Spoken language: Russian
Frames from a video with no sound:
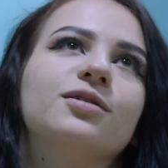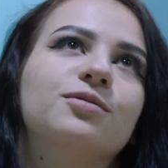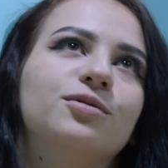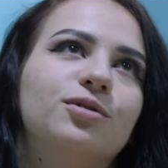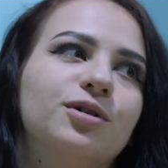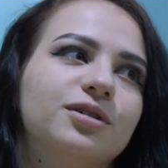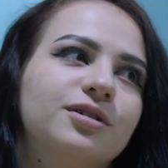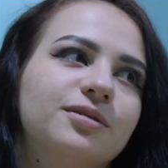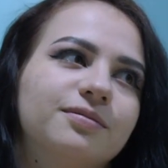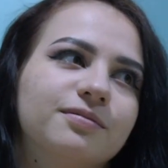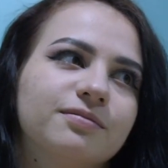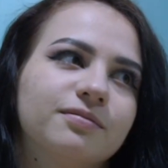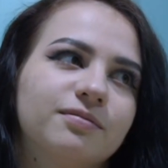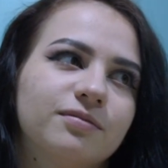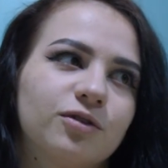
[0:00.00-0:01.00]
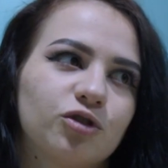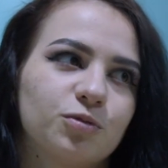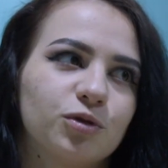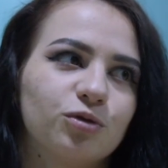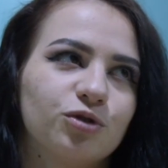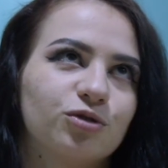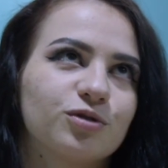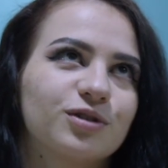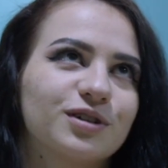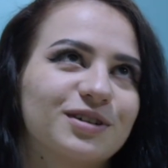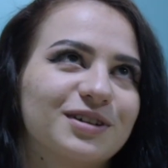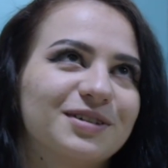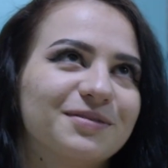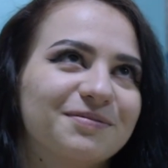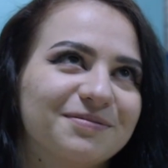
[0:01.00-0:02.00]
Вот. Что могу еще
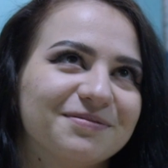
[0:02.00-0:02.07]
сказать?